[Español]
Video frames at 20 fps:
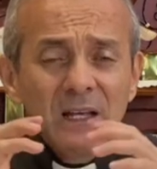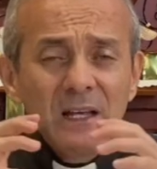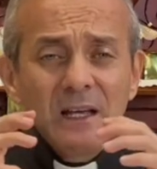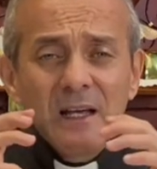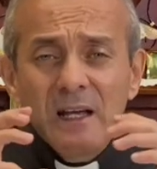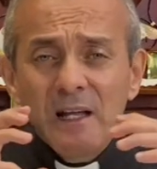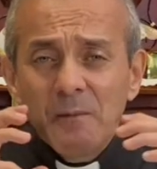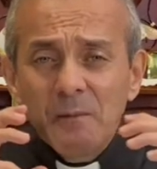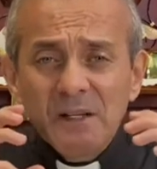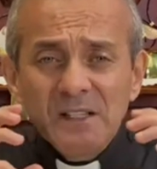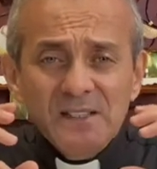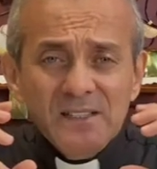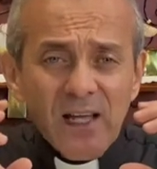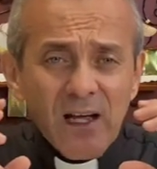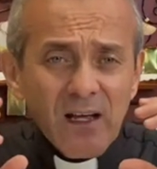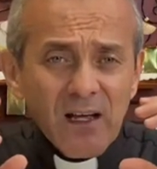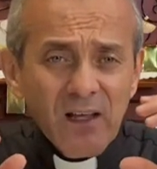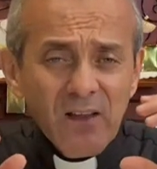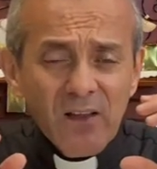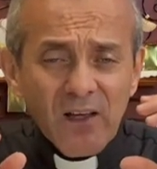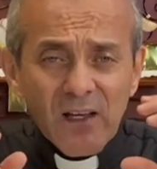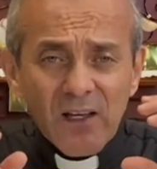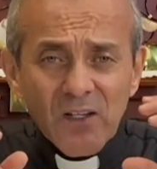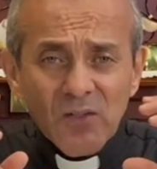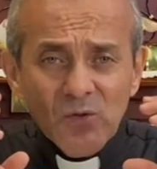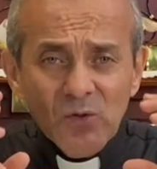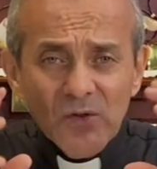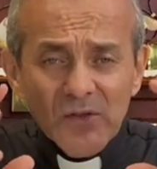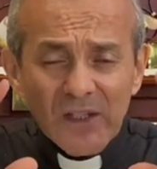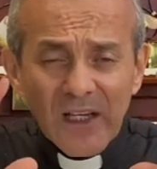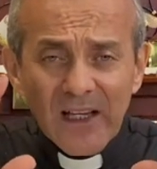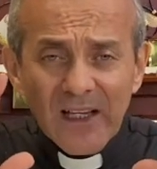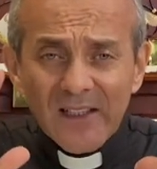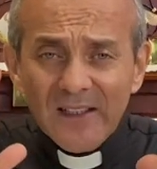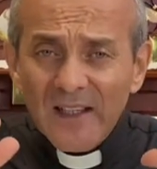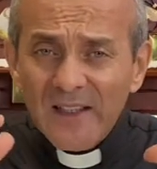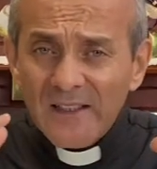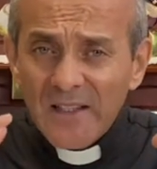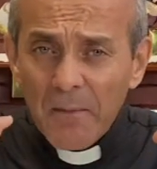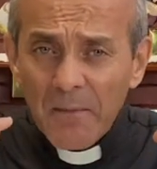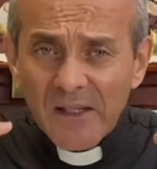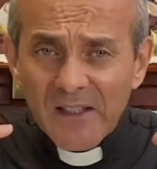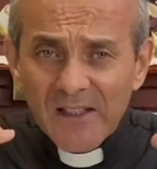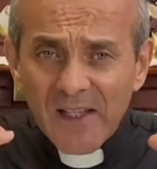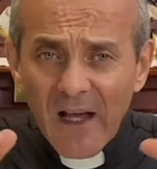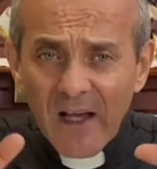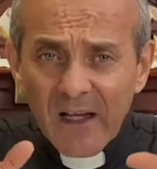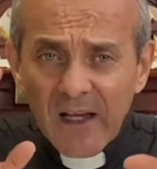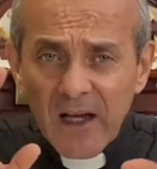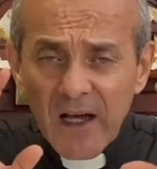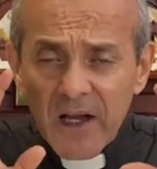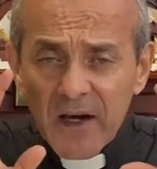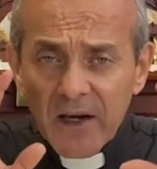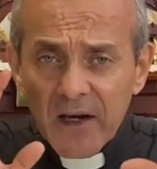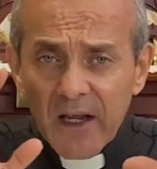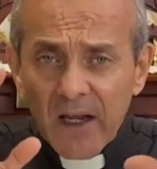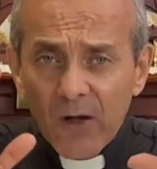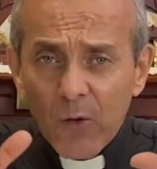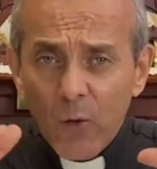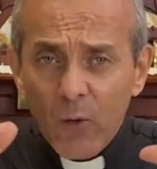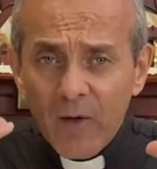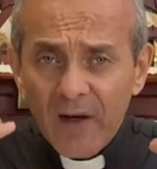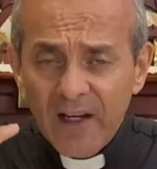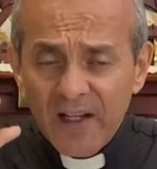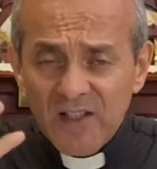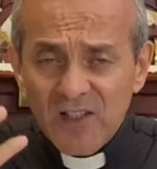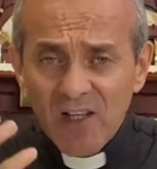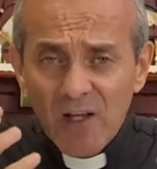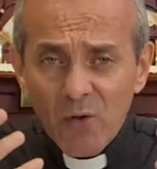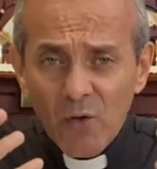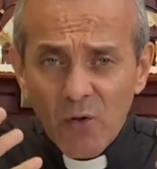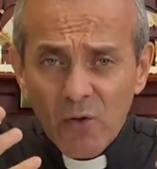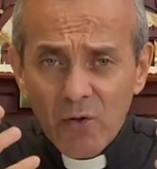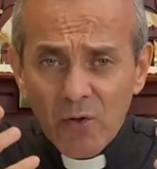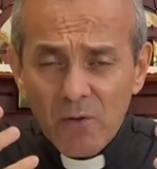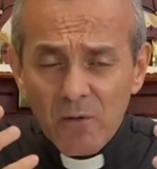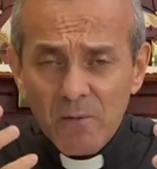el mensaje de Jesús es ese mensaje rejuvenecedor.